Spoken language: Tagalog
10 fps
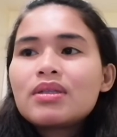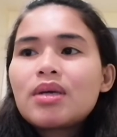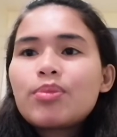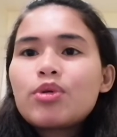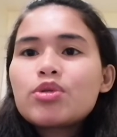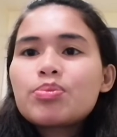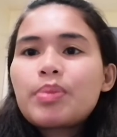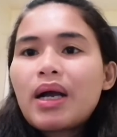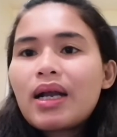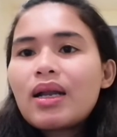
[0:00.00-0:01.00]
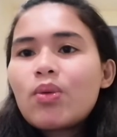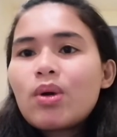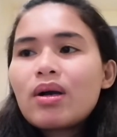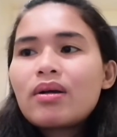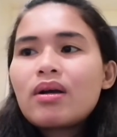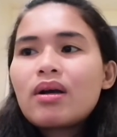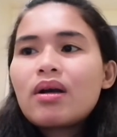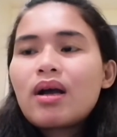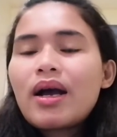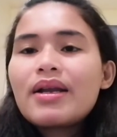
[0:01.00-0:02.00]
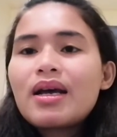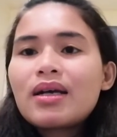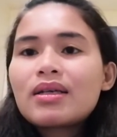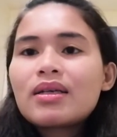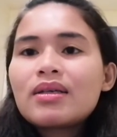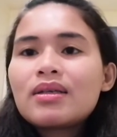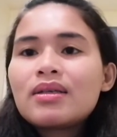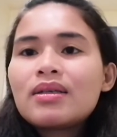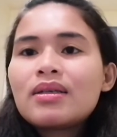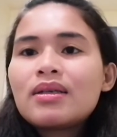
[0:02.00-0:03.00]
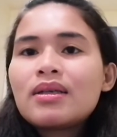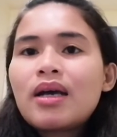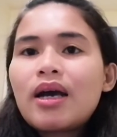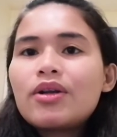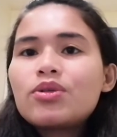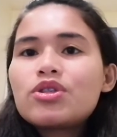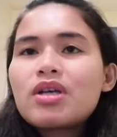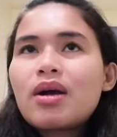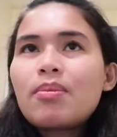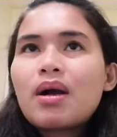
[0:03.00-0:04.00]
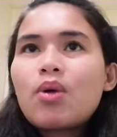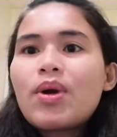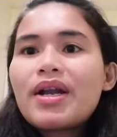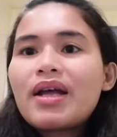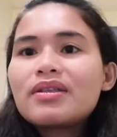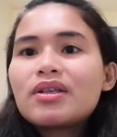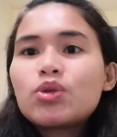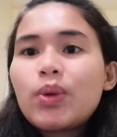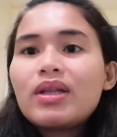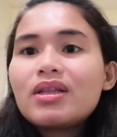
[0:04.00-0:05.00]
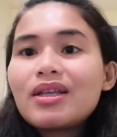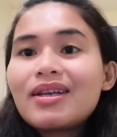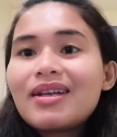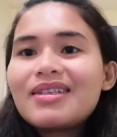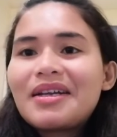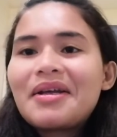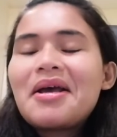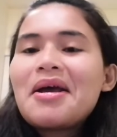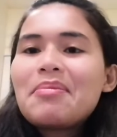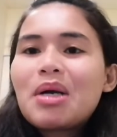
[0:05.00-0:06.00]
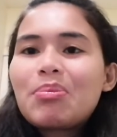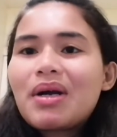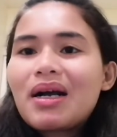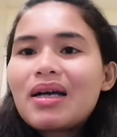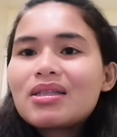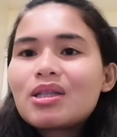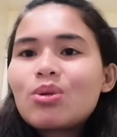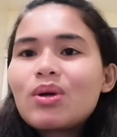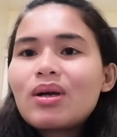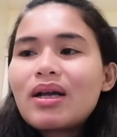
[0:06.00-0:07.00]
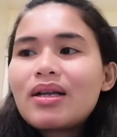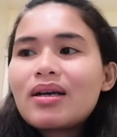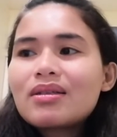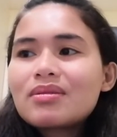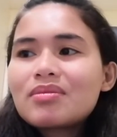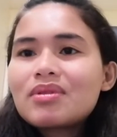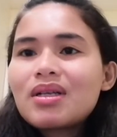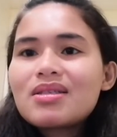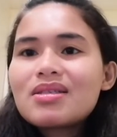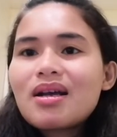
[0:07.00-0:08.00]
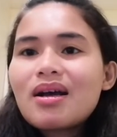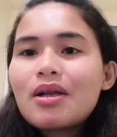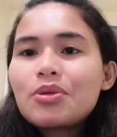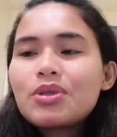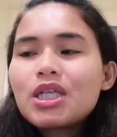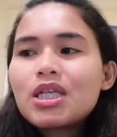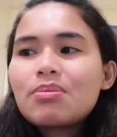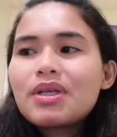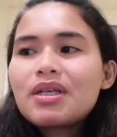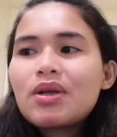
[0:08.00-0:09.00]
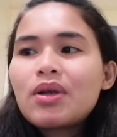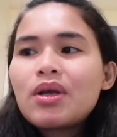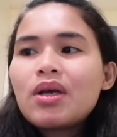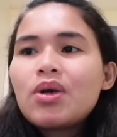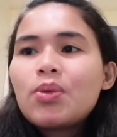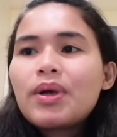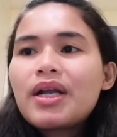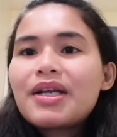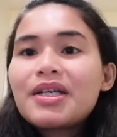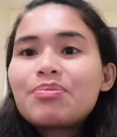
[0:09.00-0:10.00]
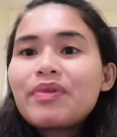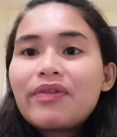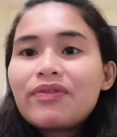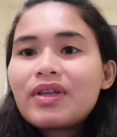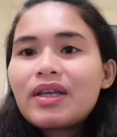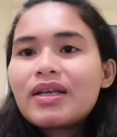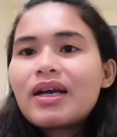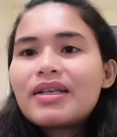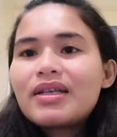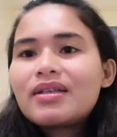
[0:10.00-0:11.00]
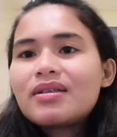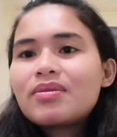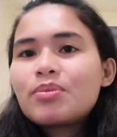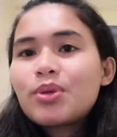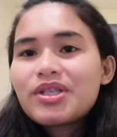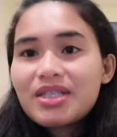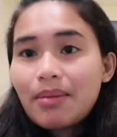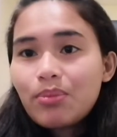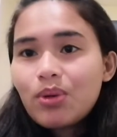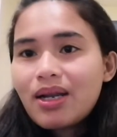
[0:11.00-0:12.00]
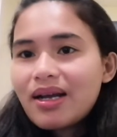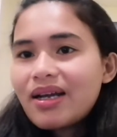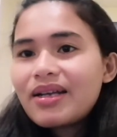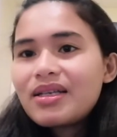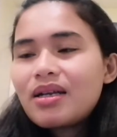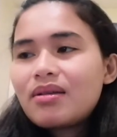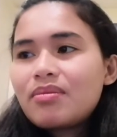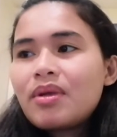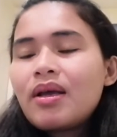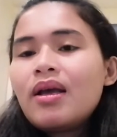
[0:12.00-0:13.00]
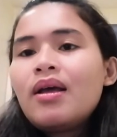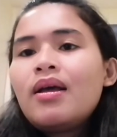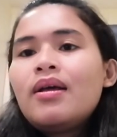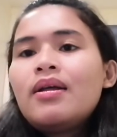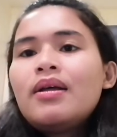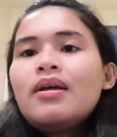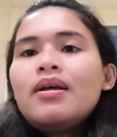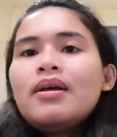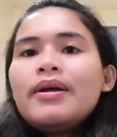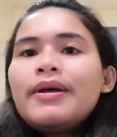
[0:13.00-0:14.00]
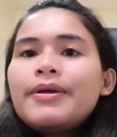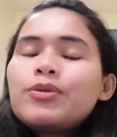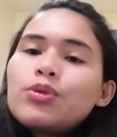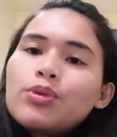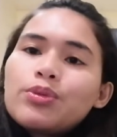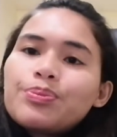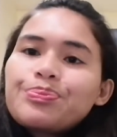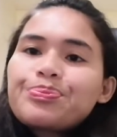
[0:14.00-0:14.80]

Tapos, pangalawang anak, ano siya, mga 120, ganyan. Pag pangatlong anak, nasa ano na naman yan, 150, ganyan. For example lang, ganyan nung